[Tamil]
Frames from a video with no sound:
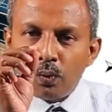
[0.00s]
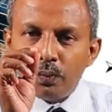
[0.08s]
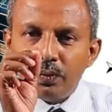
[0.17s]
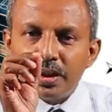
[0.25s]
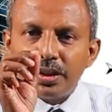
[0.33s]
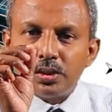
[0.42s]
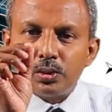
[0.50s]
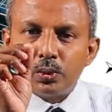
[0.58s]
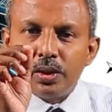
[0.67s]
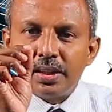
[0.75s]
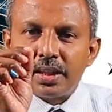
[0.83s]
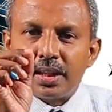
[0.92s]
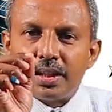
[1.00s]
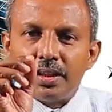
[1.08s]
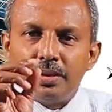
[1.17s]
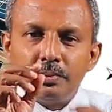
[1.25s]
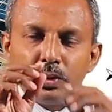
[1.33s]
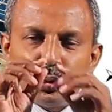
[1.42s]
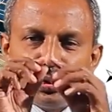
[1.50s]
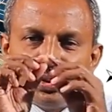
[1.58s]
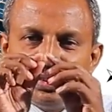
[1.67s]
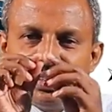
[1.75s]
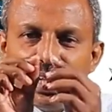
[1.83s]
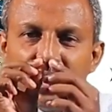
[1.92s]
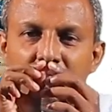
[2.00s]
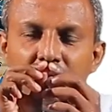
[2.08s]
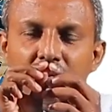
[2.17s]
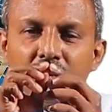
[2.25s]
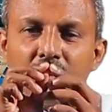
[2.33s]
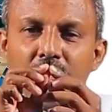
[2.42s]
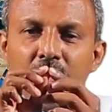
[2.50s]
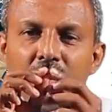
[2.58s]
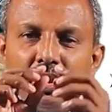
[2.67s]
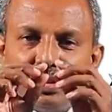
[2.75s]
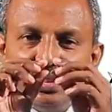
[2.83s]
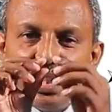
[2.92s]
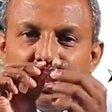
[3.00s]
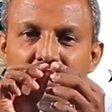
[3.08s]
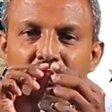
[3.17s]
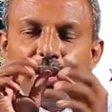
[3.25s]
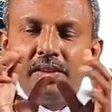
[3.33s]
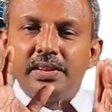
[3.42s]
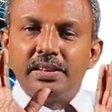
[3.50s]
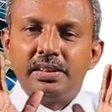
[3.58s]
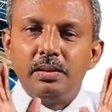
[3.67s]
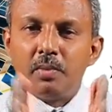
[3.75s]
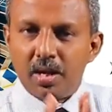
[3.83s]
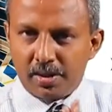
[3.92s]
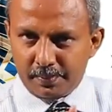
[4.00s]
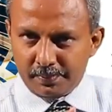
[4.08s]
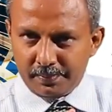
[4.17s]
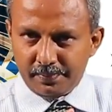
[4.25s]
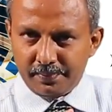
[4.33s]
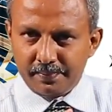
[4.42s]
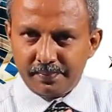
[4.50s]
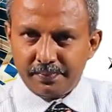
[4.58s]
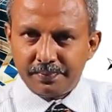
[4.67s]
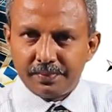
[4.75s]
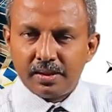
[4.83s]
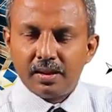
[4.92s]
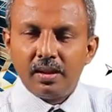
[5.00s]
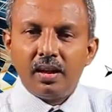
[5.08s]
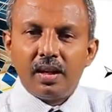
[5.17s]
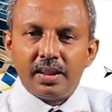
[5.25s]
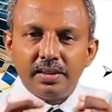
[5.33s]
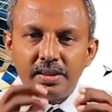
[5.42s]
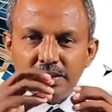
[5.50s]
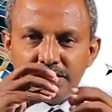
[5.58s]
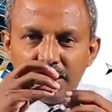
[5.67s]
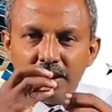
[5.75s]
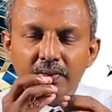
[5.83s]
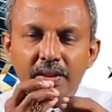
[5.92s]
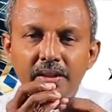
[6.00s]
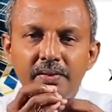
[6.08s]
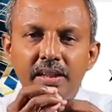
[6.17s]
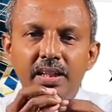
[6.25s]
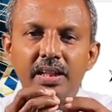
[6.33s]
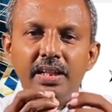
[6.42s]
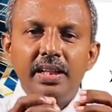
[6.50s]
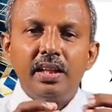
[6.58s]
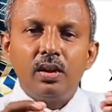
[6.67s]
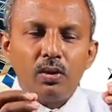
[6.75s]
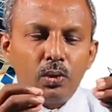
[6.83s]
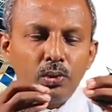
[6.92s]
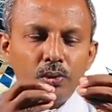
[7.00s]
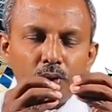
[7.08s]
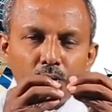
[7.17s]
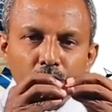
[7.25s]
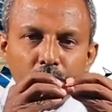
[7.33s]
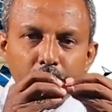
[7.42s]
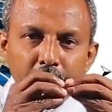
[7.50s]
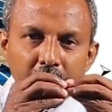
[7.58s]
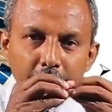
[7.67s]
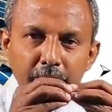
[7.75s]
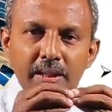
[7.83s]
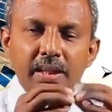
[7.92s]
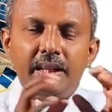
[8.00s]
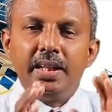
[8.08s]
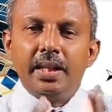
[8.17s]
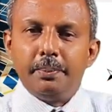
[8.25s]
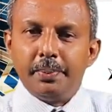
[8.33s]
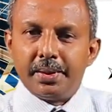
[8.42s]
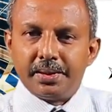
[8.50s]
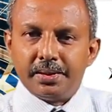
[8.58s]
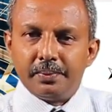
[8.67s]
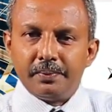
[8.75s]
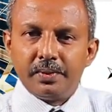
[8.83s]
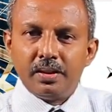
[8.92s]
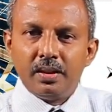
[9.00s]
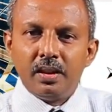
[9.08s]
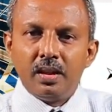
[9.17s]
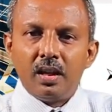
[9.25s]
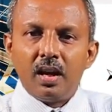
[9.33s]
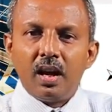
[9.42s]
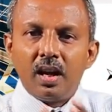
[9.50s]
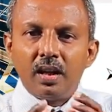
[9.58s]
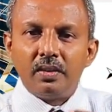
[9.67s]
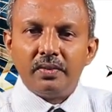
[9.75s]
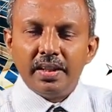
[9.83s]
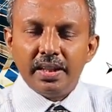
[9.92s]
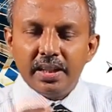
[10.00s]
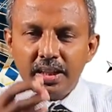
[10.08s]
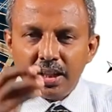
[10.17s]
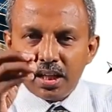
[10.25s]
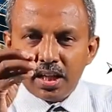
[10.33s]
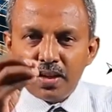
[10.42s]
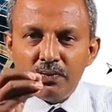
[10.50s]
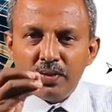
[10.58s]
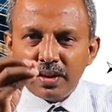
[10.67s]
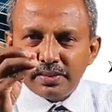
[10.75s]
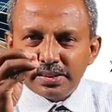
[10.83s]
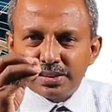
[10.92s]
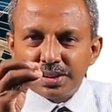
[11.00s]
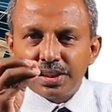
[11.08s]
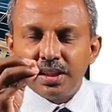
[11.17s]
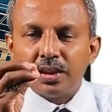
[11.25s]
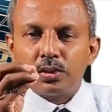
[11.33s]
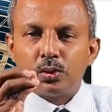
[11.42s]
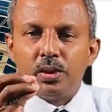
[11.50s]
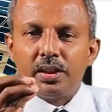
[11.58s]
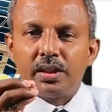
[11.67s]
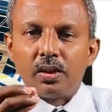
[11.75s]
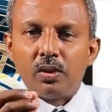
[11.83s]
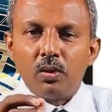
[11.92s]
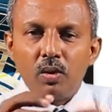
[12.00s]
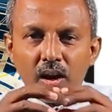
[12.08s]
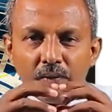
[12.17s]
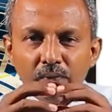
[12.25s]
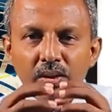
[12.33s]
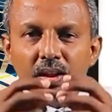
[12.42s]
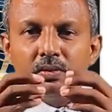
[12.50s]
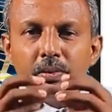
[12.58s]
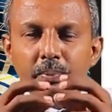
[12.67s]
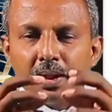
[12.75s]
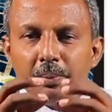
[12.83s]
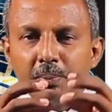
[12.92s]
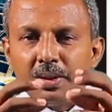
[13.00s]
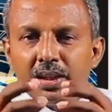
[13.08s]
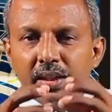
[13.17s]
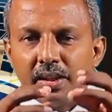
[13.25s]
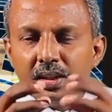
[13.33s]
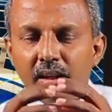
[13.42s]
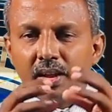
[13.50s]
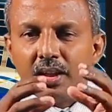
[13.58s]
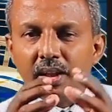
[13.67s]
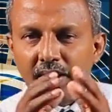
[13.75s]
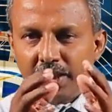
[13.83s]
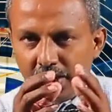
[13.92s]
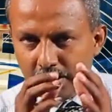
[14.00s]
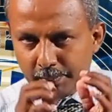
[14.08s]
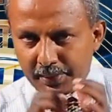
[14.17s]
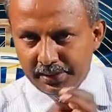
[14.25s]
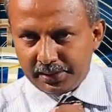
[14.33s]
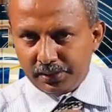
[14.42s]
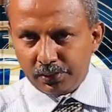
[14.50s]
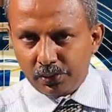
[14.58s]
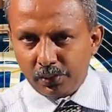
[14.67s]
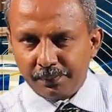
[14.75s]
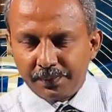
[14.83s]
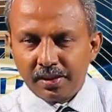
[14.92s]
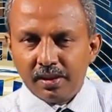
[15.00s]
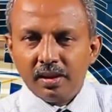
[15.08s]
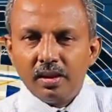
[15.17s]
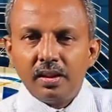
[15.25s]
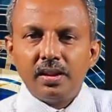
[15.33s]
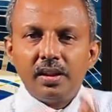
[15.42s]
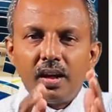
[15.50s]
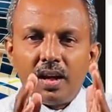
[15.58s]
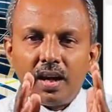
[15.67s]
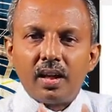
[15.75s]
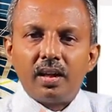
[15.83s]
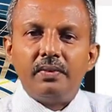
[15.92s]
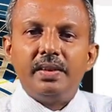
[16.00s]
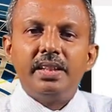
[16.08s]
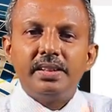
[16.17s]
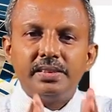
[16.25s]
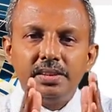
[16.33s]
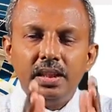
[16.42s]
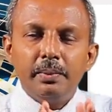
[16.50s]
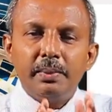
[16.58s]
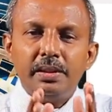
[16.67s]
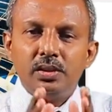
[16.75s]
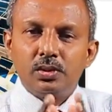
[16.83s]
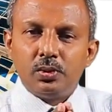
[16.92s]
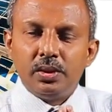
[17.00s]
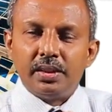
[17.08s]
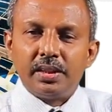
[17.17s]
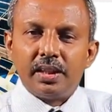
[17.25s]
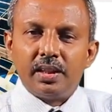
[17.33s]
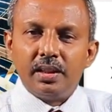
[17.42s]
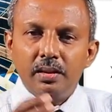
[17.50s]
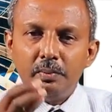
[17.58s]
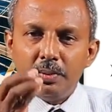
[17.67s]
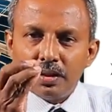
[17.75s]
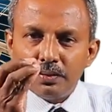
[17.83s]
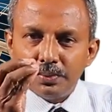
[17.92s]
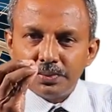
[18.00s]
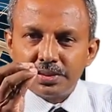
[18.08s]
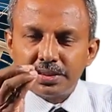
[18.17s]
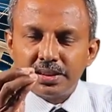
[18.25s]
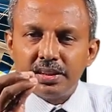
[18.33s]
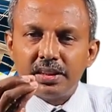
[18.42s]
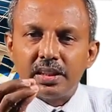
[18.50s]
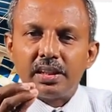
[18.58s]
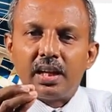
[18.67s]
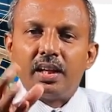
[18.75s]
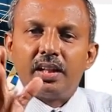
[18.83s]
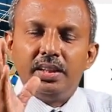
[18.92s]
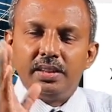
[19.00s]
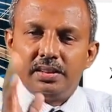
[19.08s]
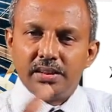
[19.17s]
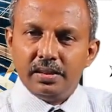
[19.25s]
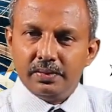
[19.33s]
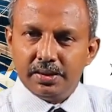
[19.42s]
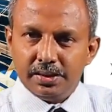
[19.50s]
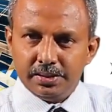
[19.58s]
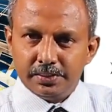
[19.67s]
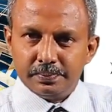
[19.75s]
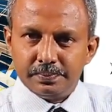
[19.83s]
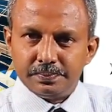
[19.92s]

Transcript: ஒவ்வொரு துணிக்கைகளும் ஒரு ஜெல் ஜெலி வடிவத்தில் மாறும் அந்த ஜெலி வடிவங்களே ஒன்றோடொன்று பிணைப்புகளை ஏற்படுத்தும் ஆகவே எவ்வளவு சிறிய துணிக்கைகளோ அவ்வளவு பிணைப்புகளை நாங்கள் அங்கே ஏற்படுத்துகின்றோம் ஆகவே சீமந்த துணிக்கைகள் மிகவும் சிறியதாக இருத்தல் வேண்டும்